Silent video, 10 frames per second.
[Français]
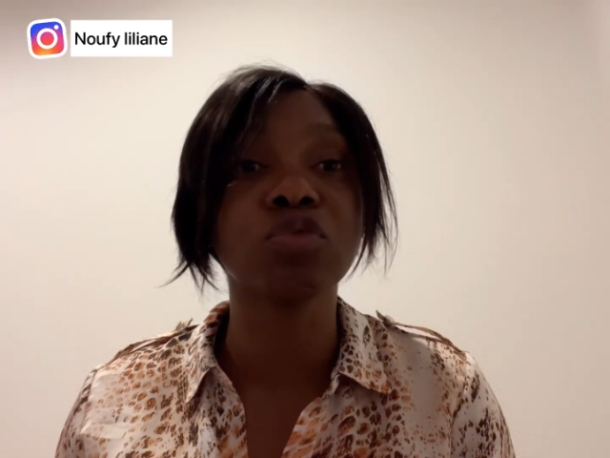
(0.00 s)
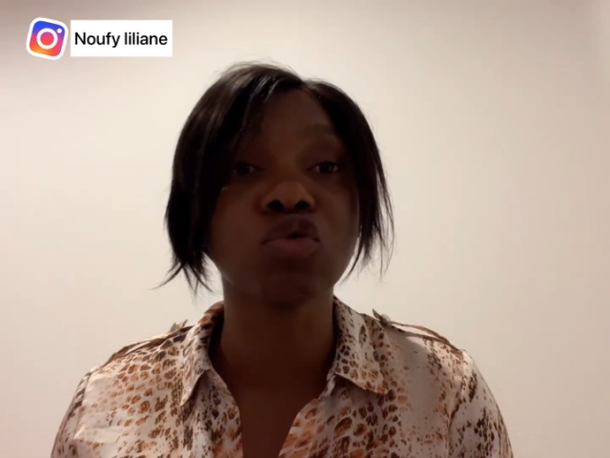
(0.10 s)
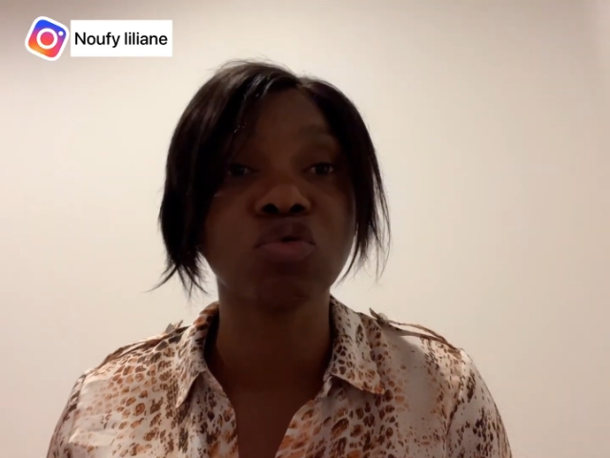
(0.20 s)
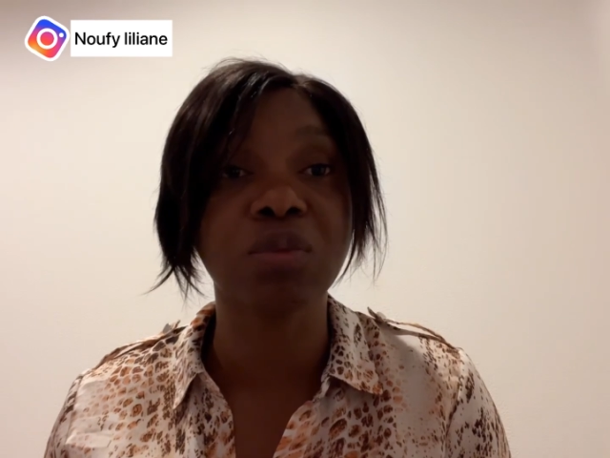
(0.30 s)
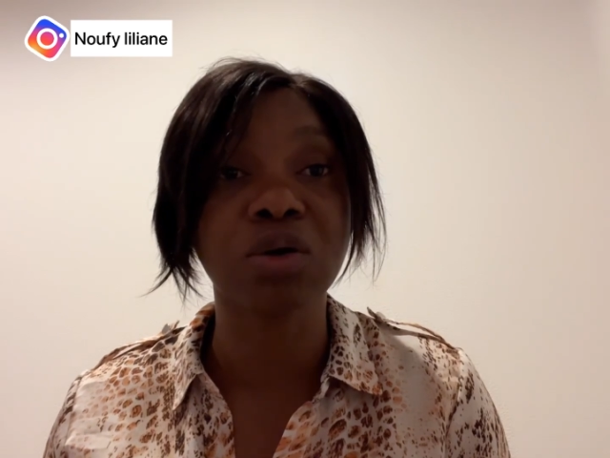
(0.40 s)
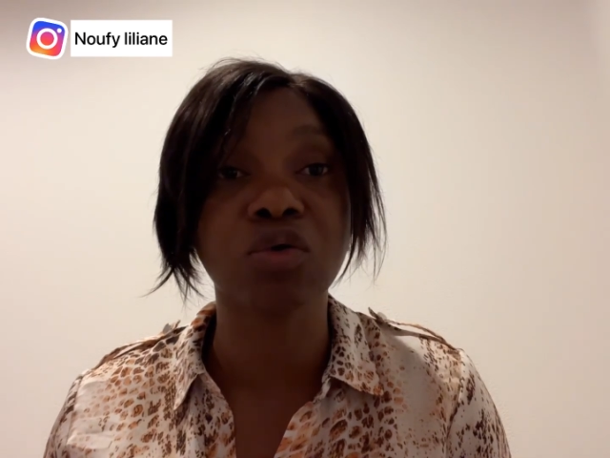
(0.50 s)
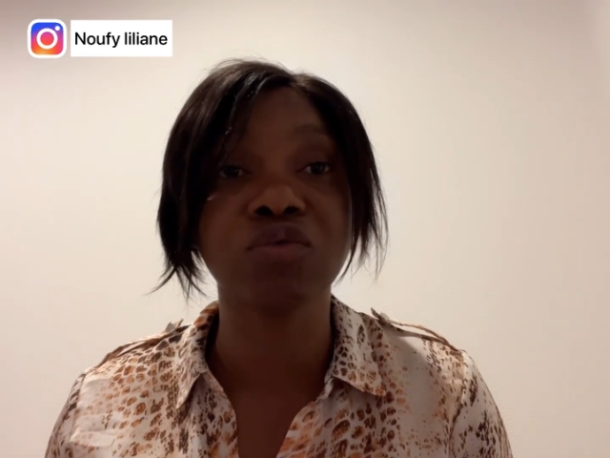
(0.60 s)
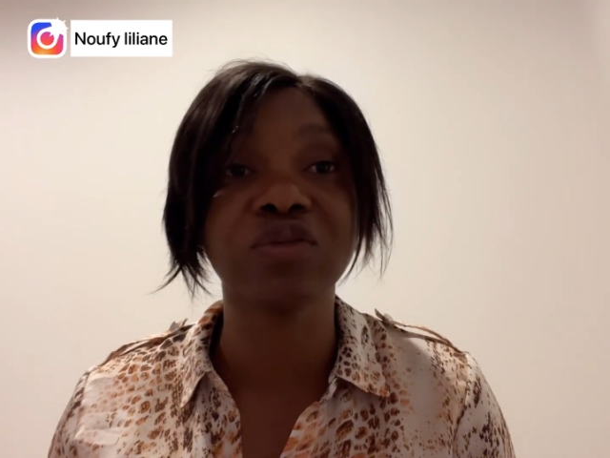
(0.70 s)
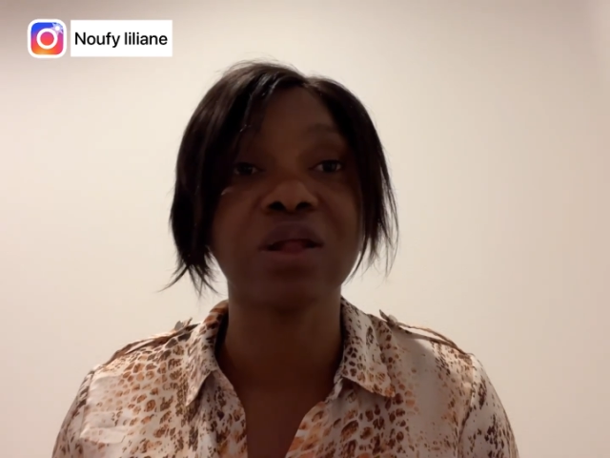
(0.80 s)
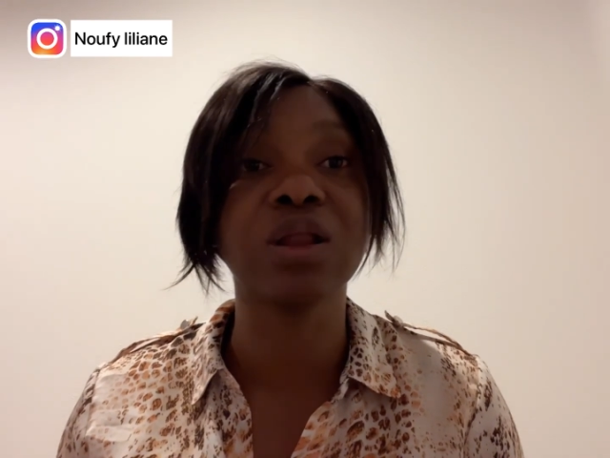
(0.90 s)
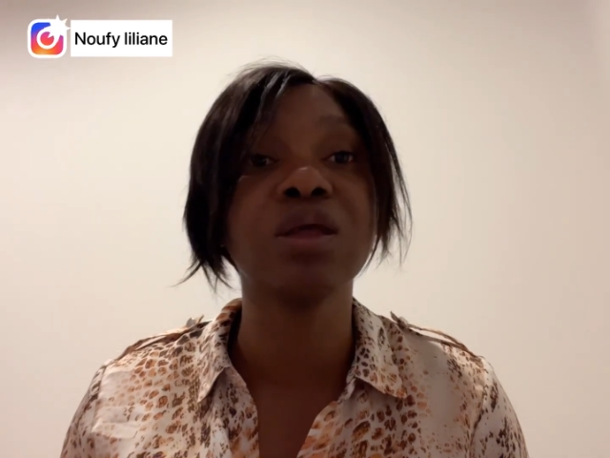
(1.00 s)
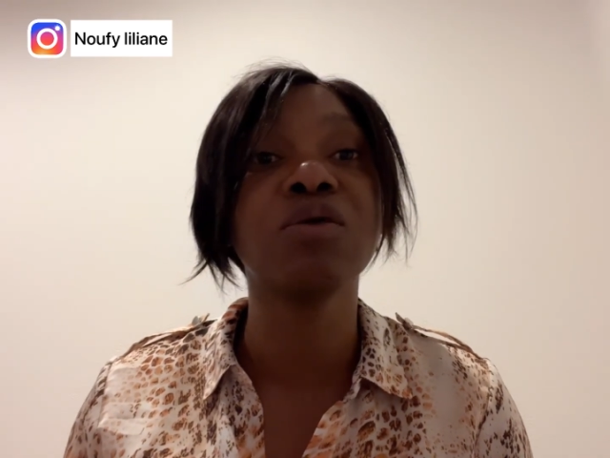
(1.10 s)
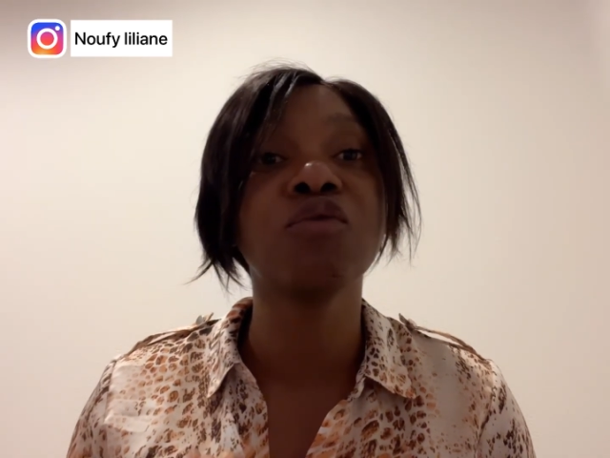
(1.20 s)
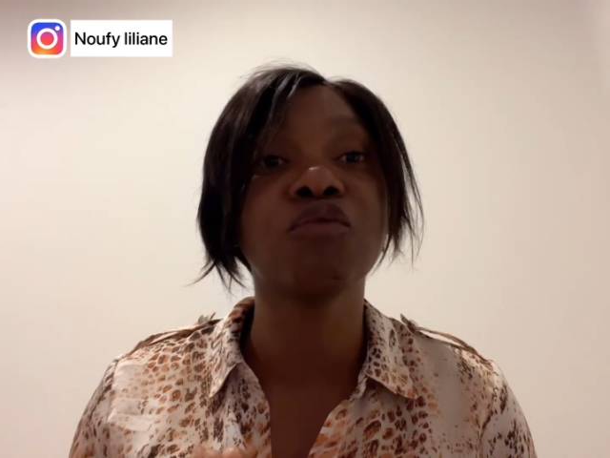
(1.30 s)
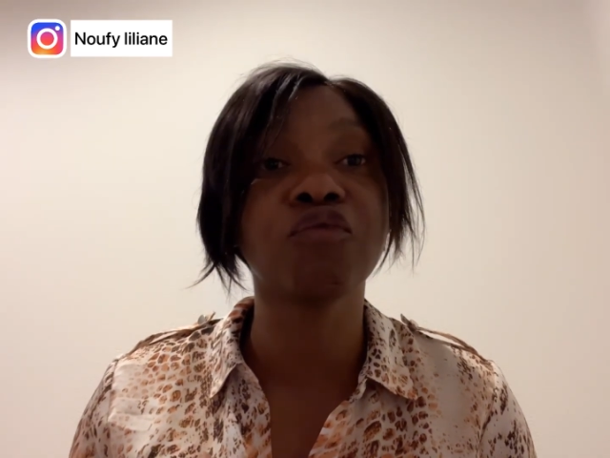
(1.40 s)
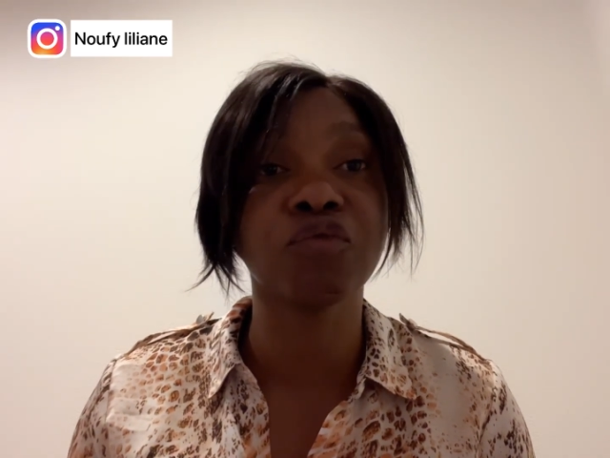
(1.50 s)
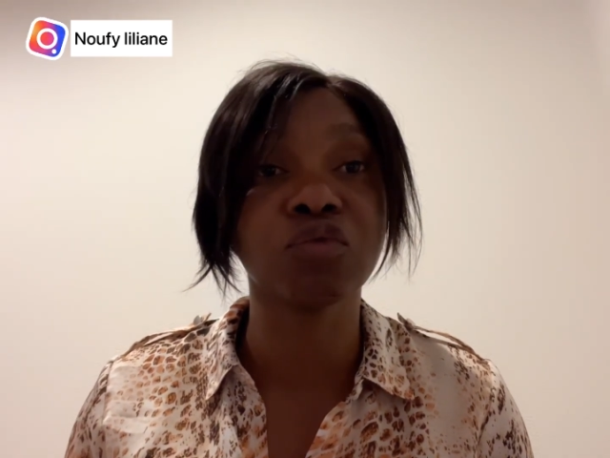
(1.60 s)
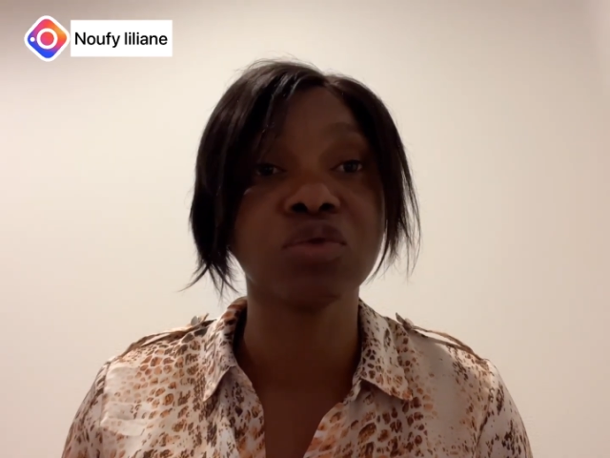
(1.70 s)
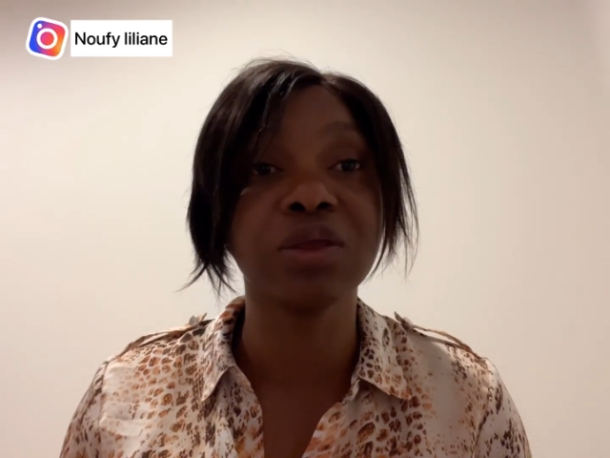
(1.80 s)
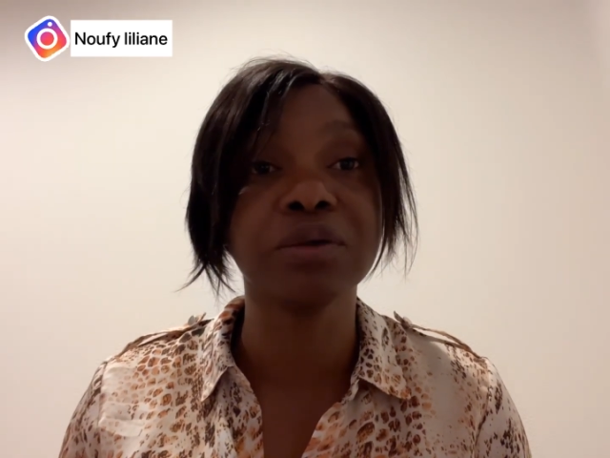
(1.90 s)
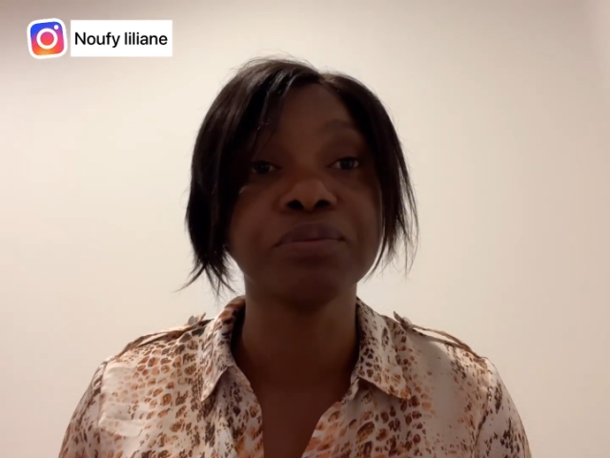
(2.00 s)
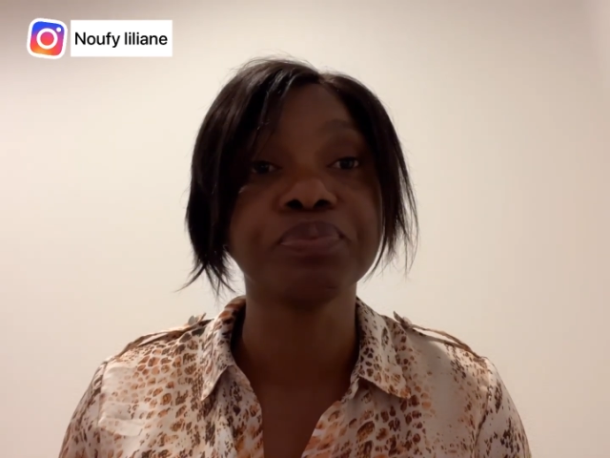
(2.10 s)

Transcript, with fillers: document que vous allez fournir.